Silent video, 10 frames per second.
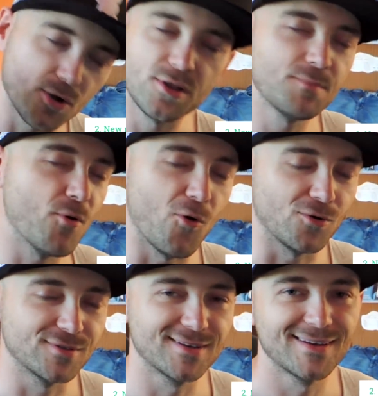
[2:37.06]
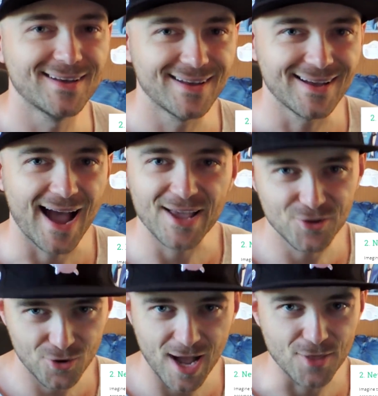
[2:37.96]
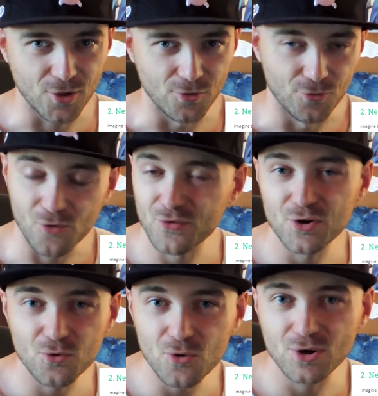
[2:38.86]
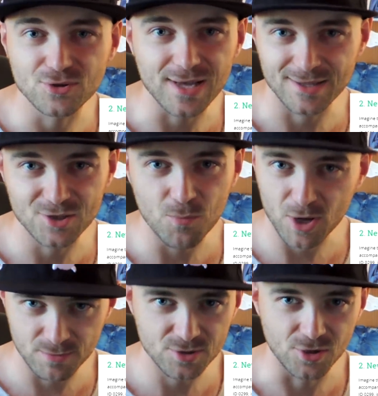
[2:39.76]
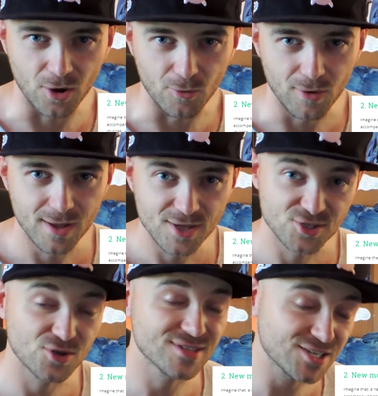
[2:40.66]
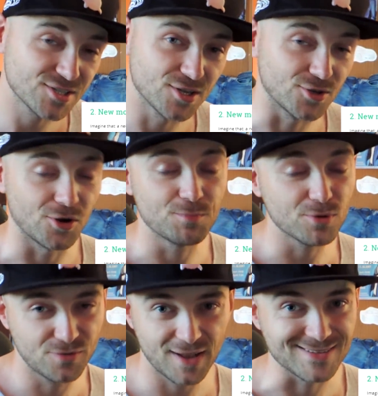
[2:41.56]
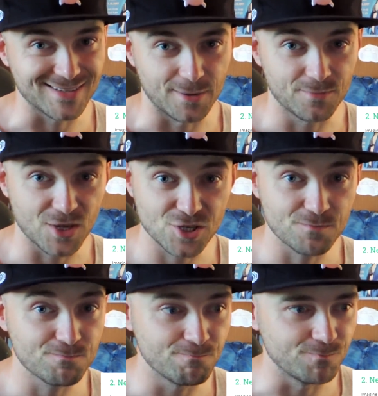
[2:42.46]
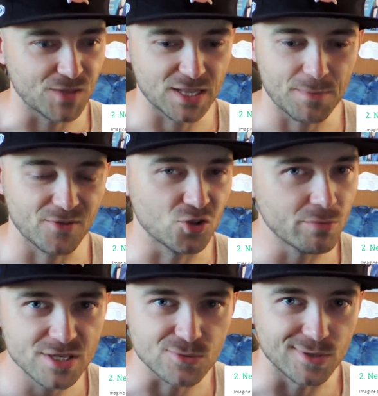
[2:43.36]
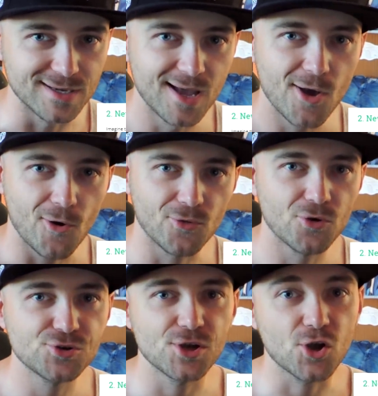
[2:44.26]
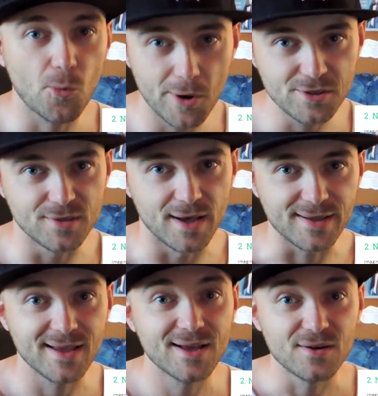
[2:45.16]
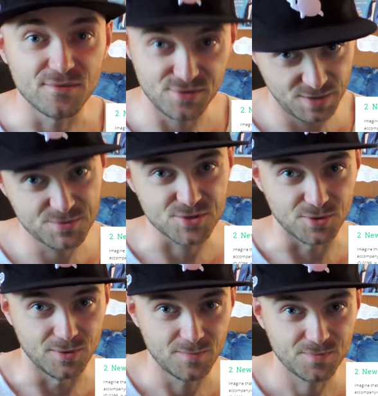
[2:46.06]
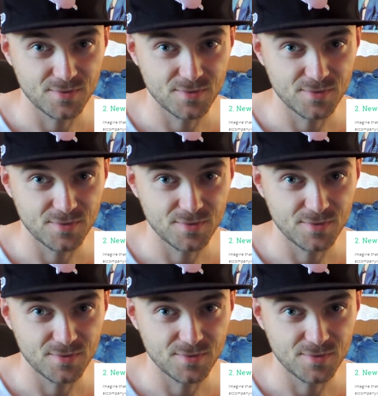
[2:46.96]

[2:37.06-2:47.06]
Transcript: Kolejny punkt. Hydrokanon, nowy ruch dodany do Pokémon Go co oznacza tylko i potwierdza nam nasze mm, tak naprawdę domysły odnośnie Community Day w lipcu.